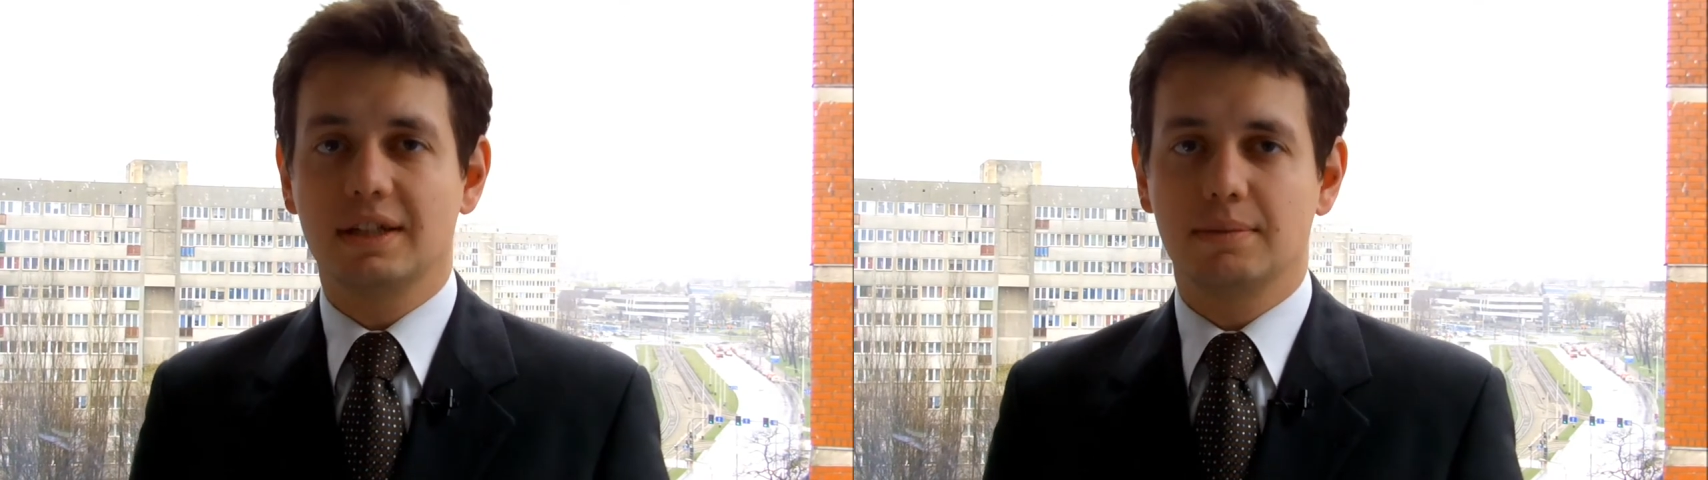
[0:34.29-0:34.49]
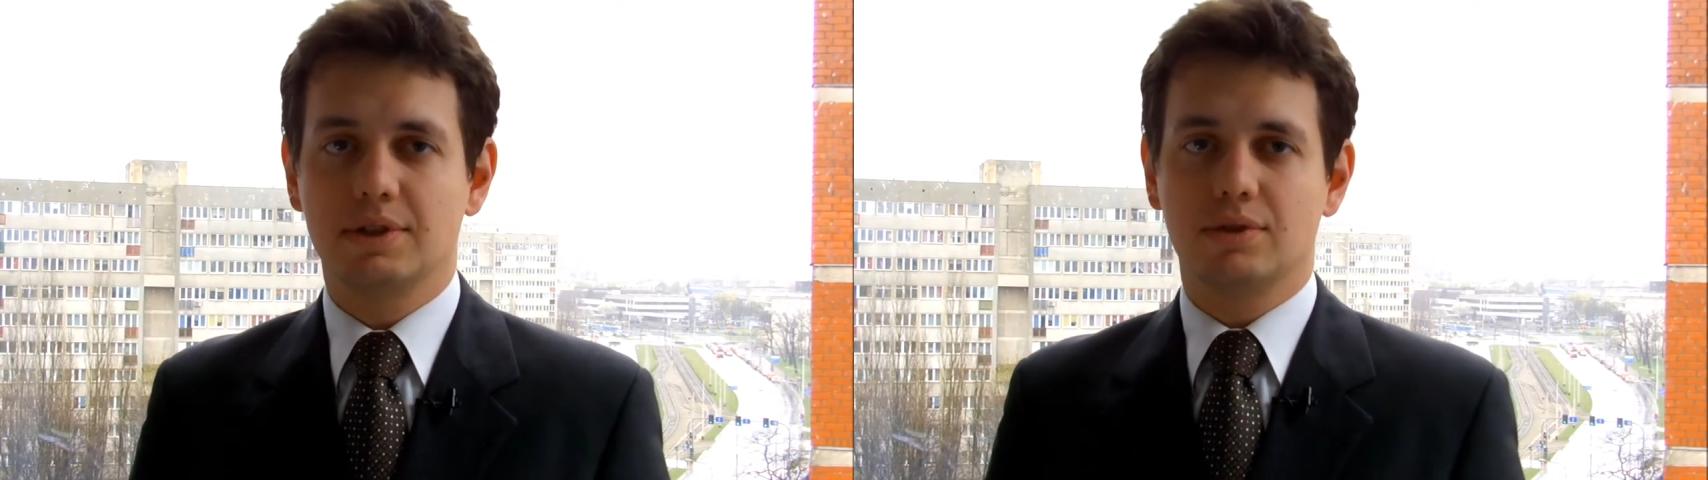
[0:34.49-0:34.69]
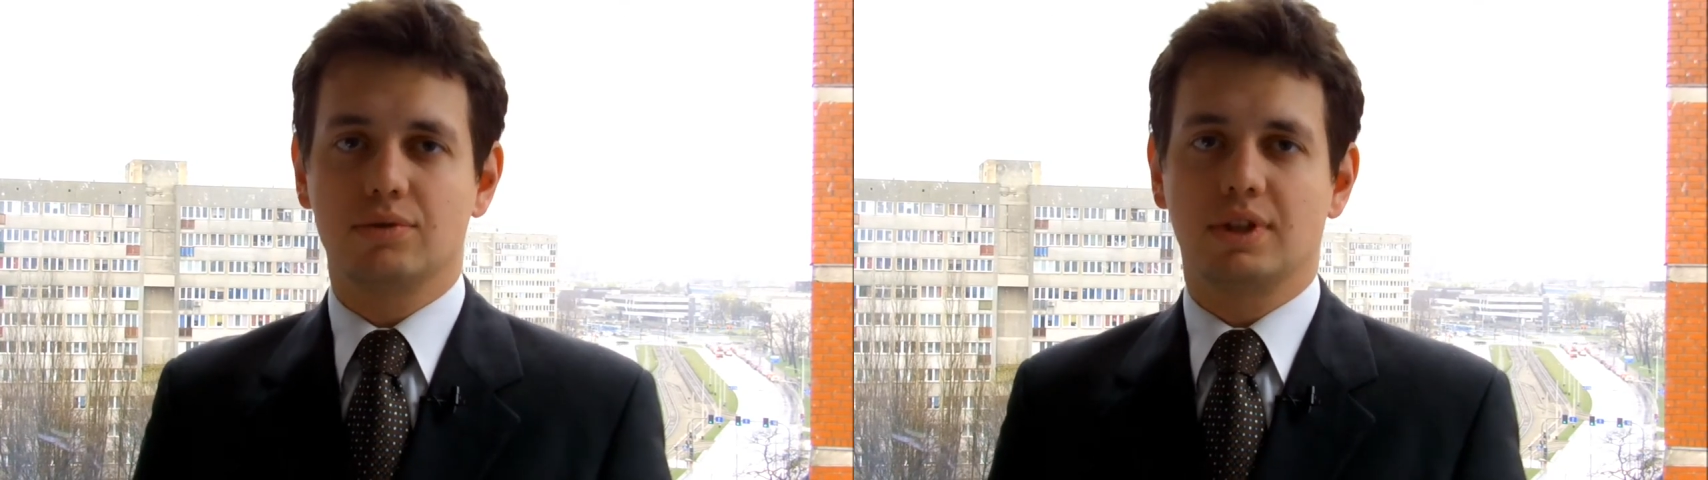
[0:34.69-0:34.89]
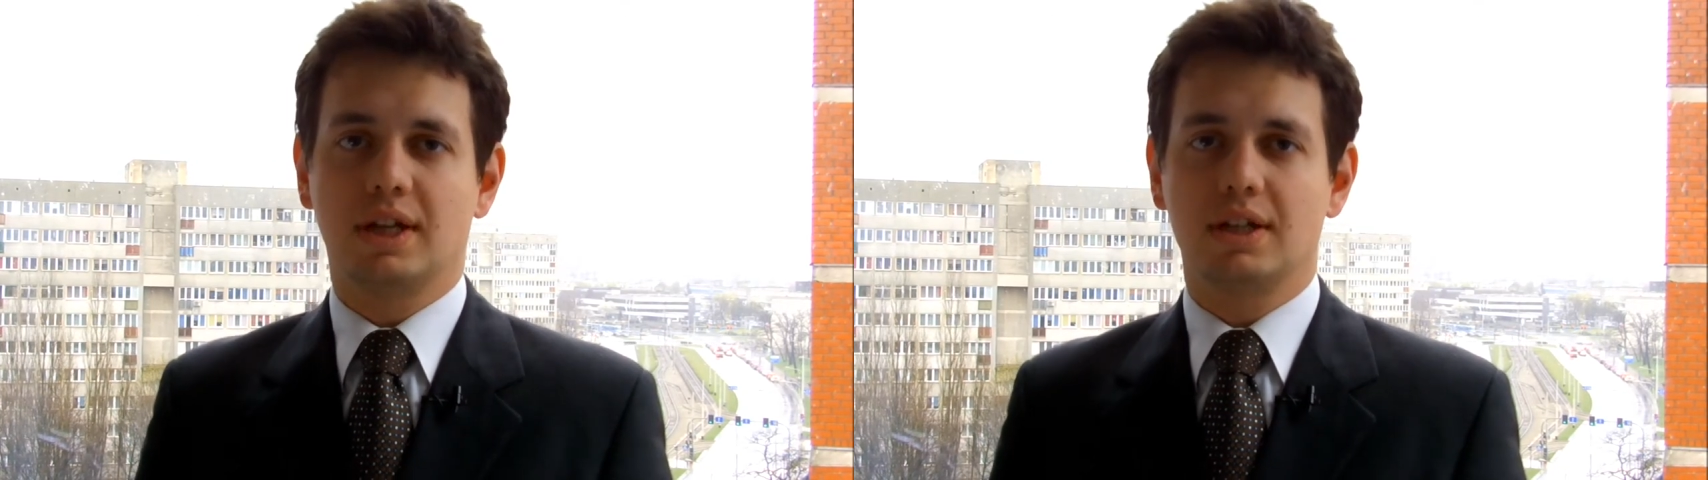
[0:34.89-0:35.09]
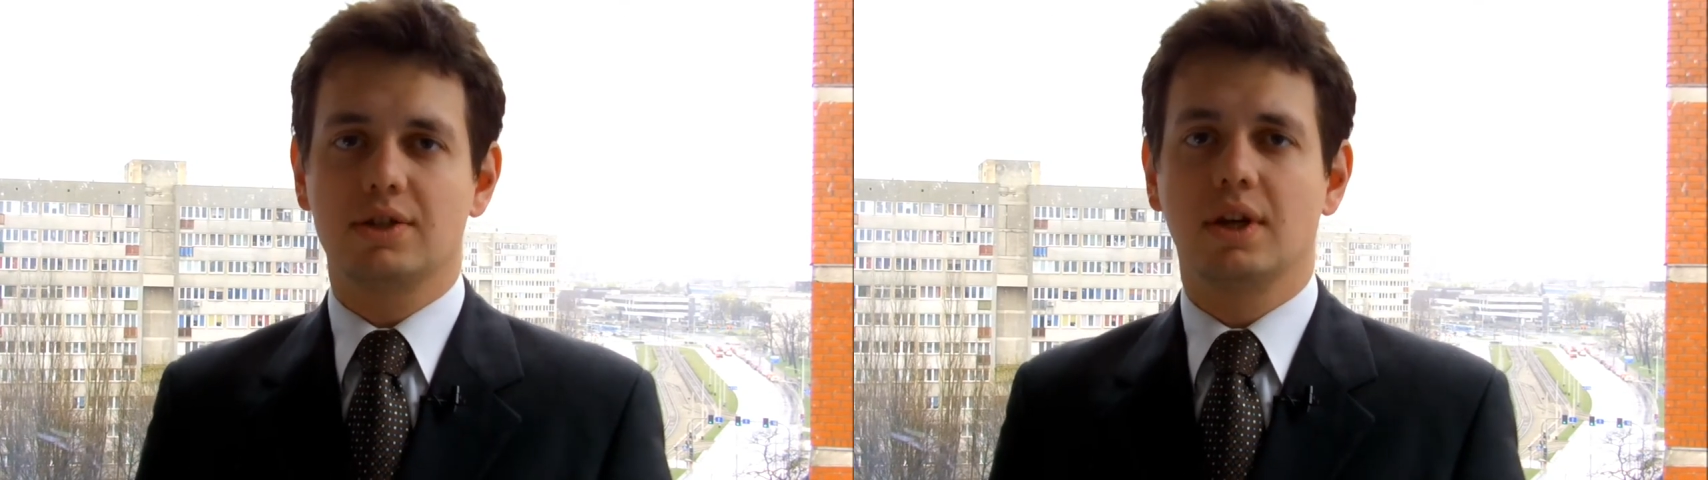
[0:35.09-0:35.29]
nie będzie już
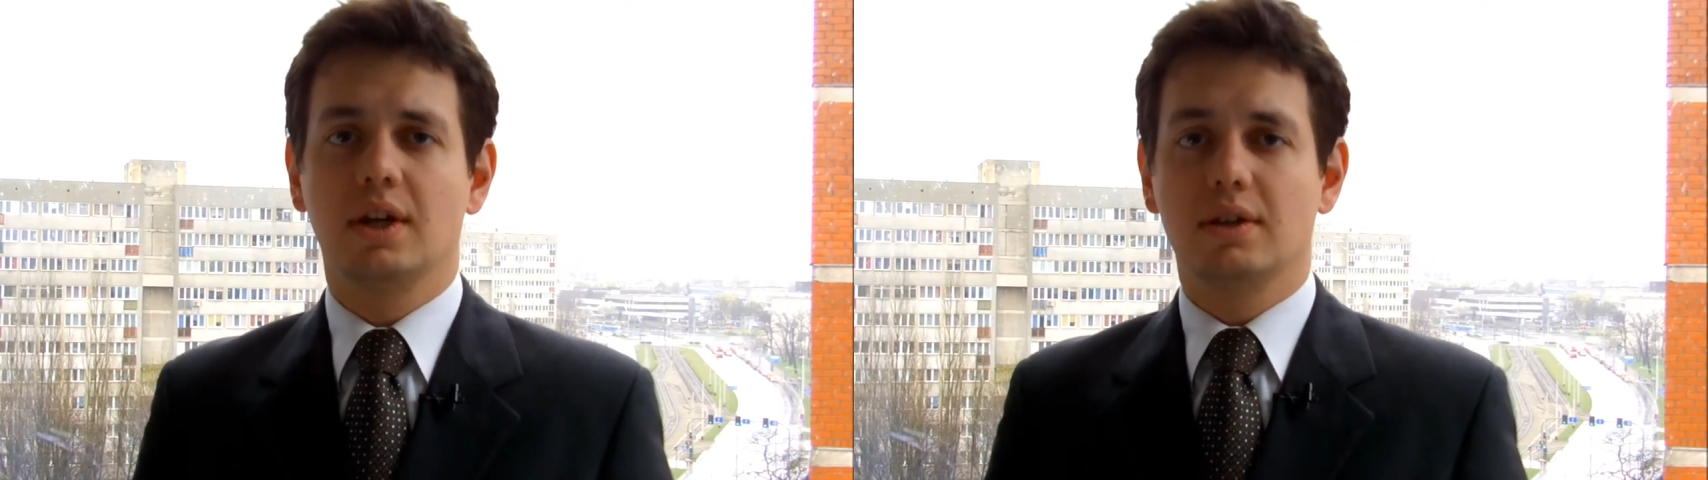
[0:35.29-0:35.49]
tanieć.